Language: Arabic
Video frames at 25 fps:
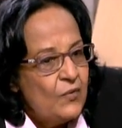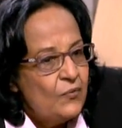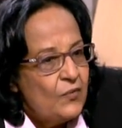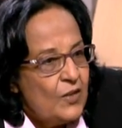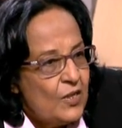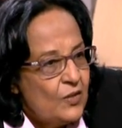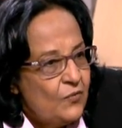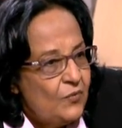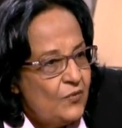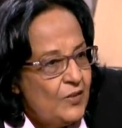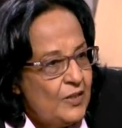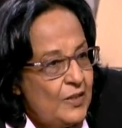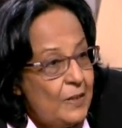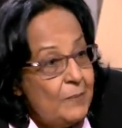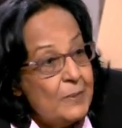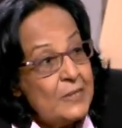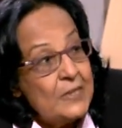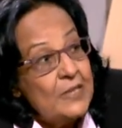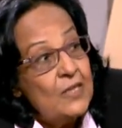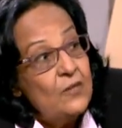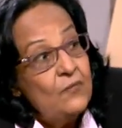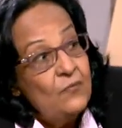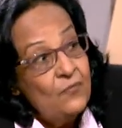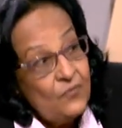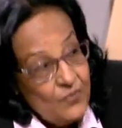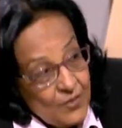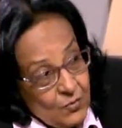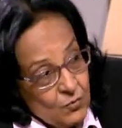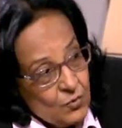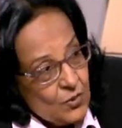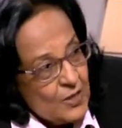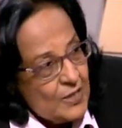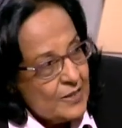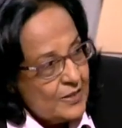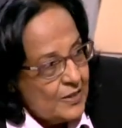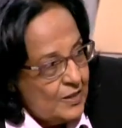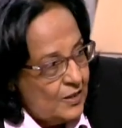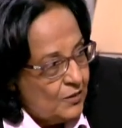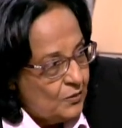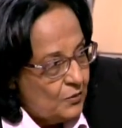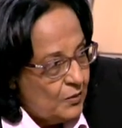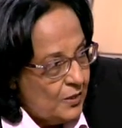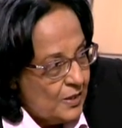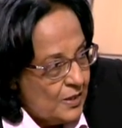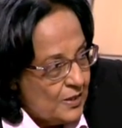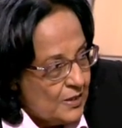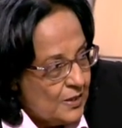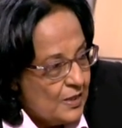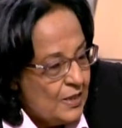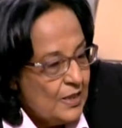كان في ده بس كان في مسلسلات
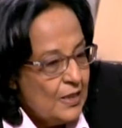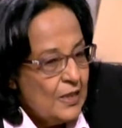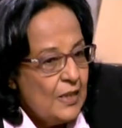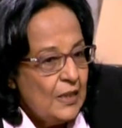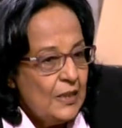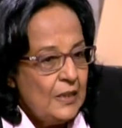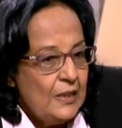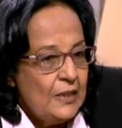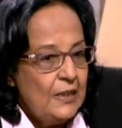كويسه مم.